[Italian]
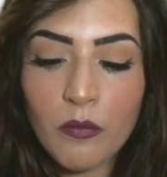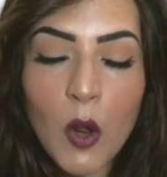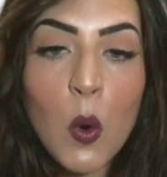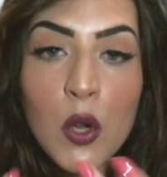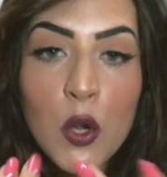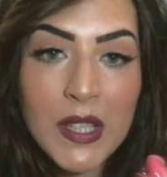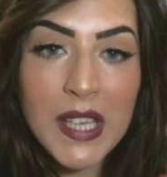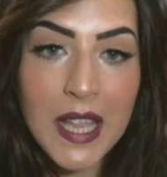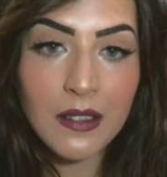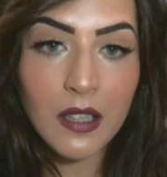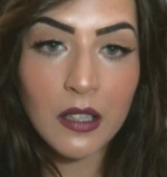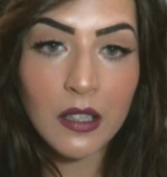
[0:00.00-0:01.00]

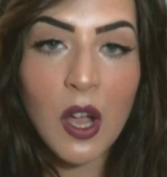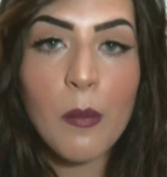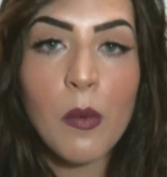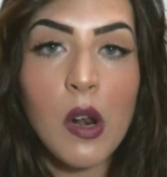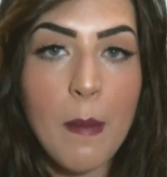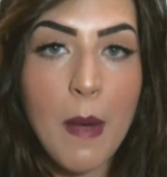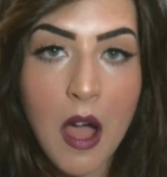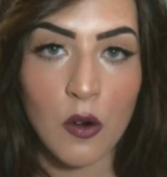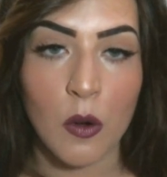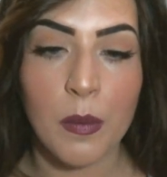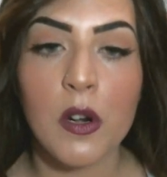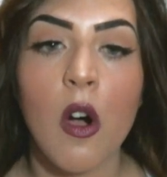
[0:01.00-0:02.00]
oleosetta diciamo la
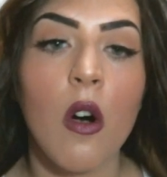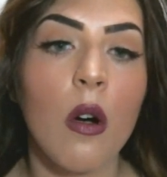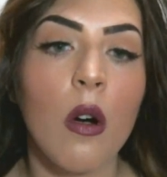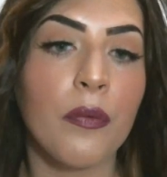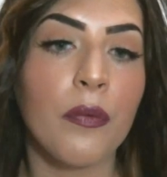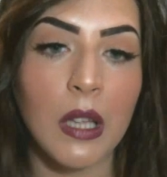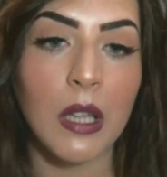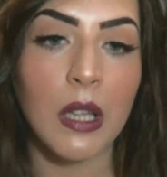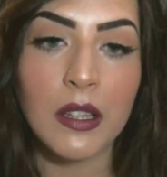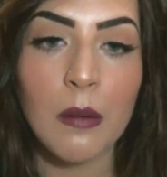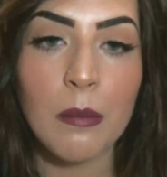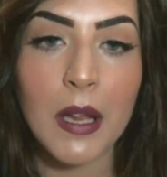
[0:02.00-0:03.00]
mano però
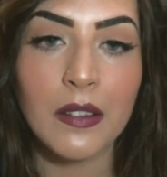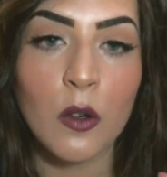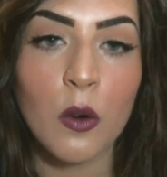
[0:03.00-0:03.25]
fondamentalmente